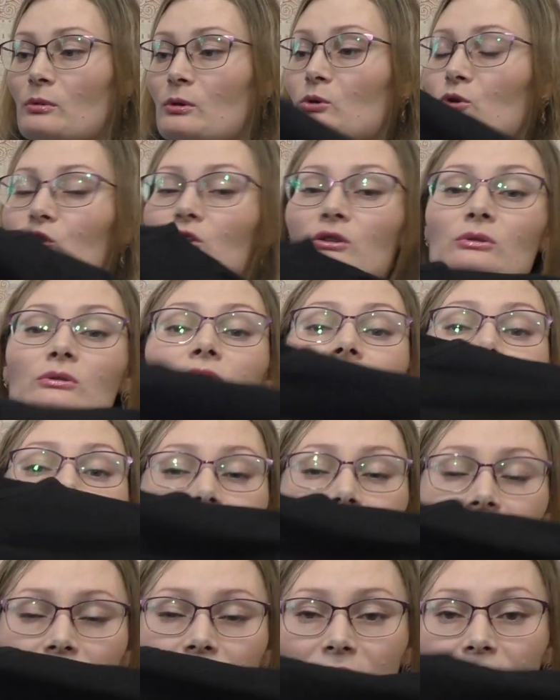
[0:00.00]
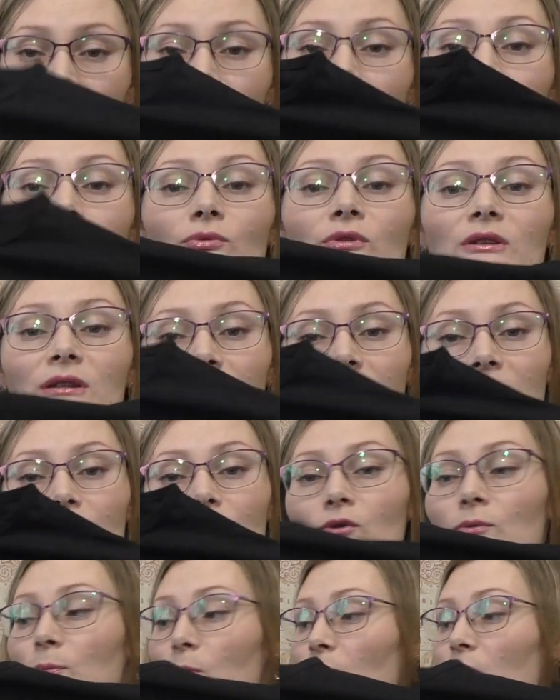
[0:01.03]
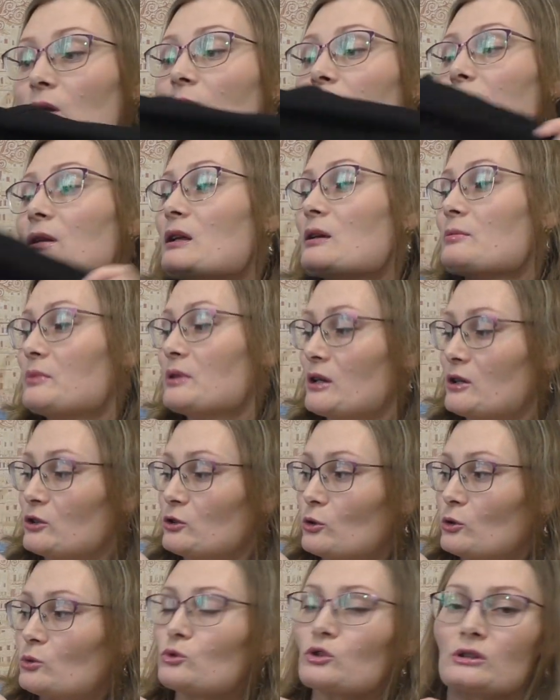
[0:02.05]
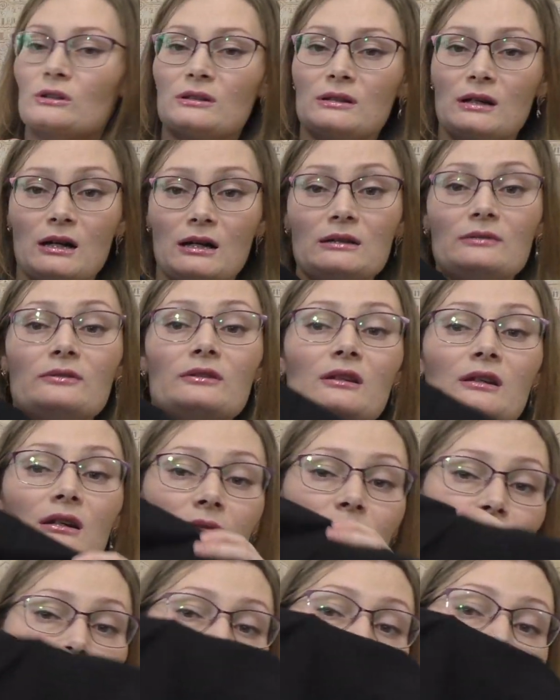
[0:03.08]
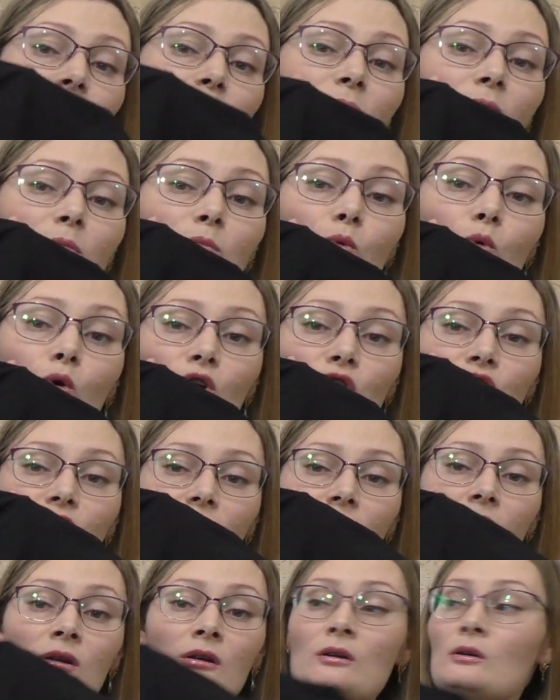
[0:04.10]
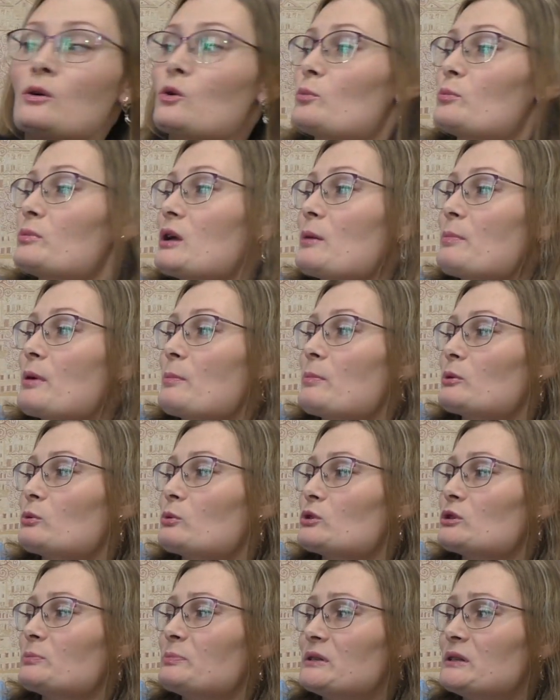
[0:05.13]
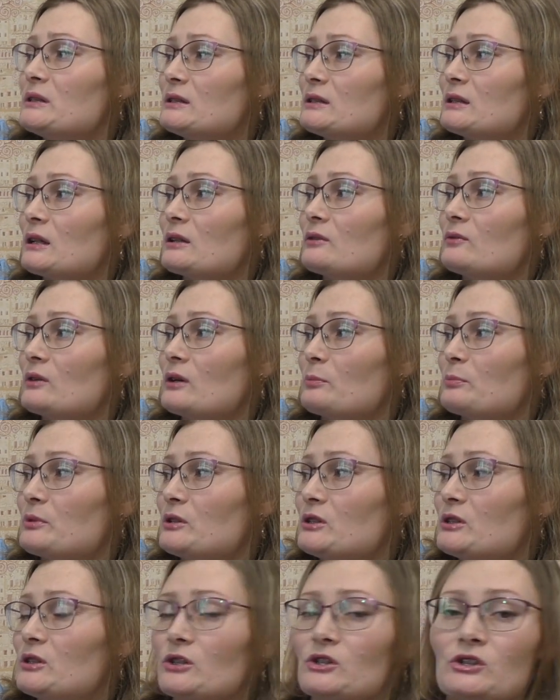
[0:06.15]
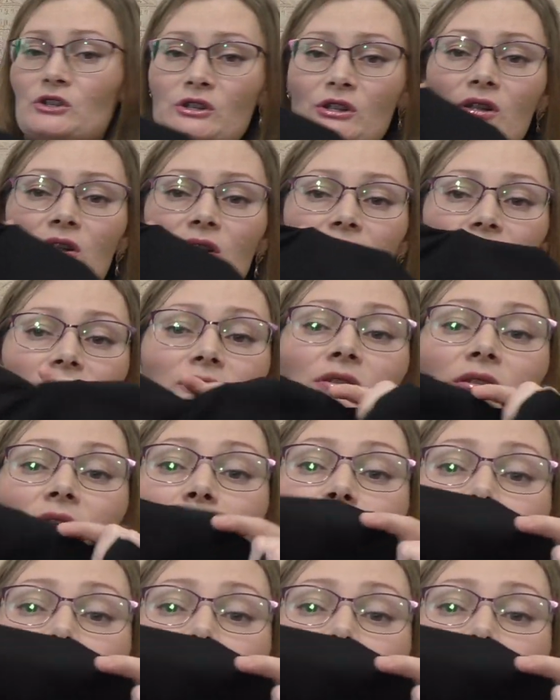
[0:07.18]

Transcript: и могу что э, сказать, что вот эта футболка маломерит. Ее нужно заказывать на размерчик побольше. У меня папа носит 52-54, я взяла